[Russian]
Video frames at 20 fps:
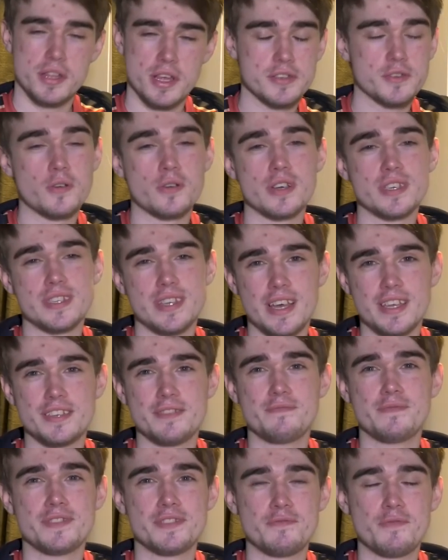Насколько
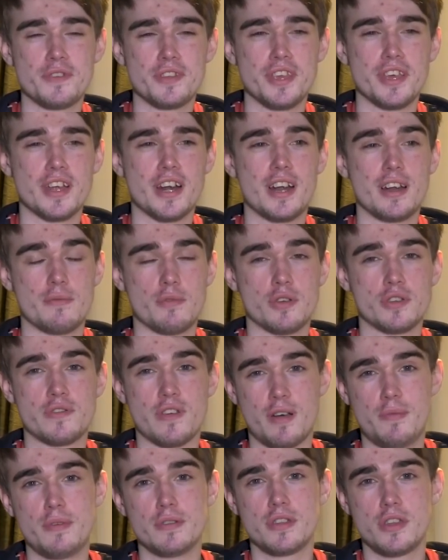знаете, мы сегодня играли против
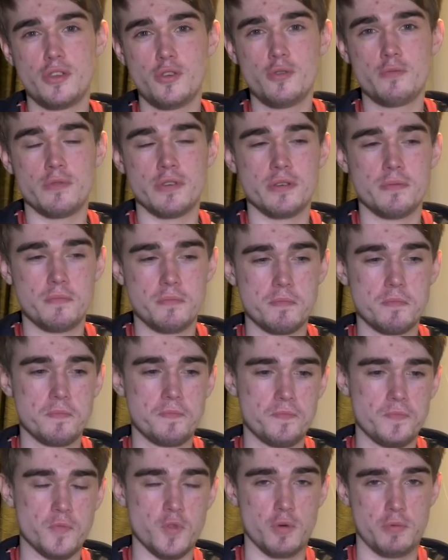команды Нёби.
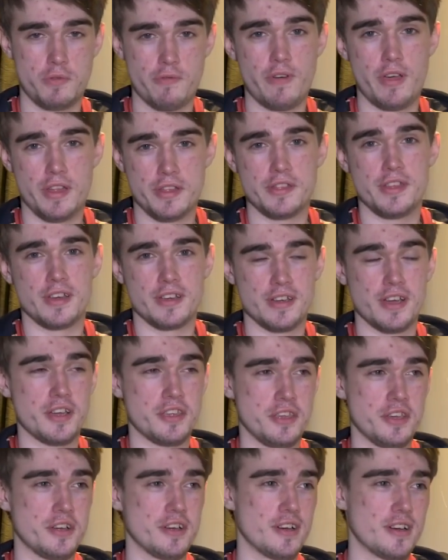Топ-2
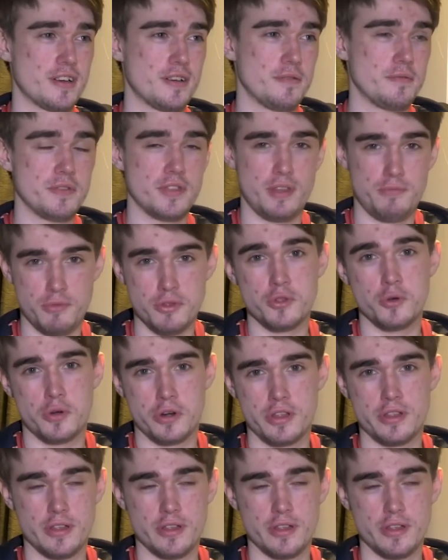Антарктик никак. На миноре